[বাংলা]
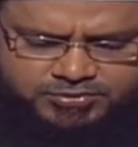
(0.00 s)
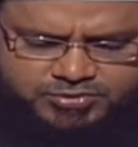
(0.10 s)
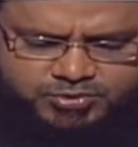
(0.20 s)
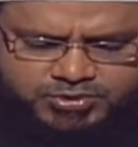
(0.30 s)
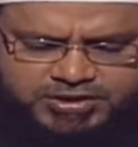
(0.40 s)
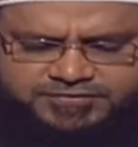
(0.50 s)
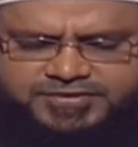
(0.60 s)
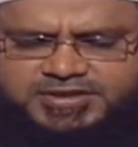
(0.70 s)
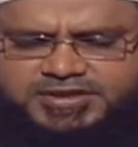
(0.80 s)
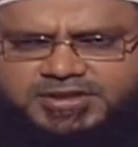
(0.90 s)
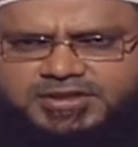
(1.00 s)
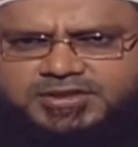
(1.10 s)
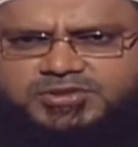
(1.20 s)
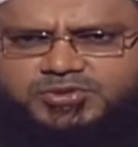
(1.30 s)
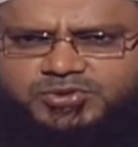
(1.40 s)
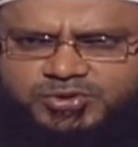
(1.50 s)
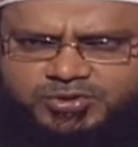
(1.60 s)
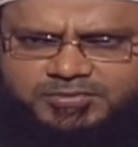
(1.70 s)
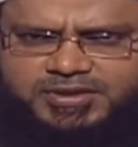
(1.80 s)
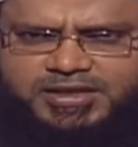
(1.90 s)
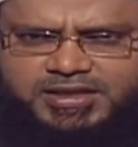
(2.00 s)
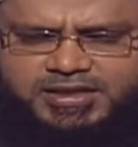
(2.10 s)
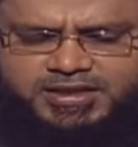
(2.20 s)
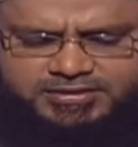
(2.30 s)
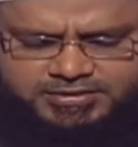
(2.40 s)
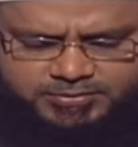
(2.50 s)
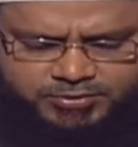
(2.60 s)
এবং সুরে ফজরের ১৪ নম্বর আয়াত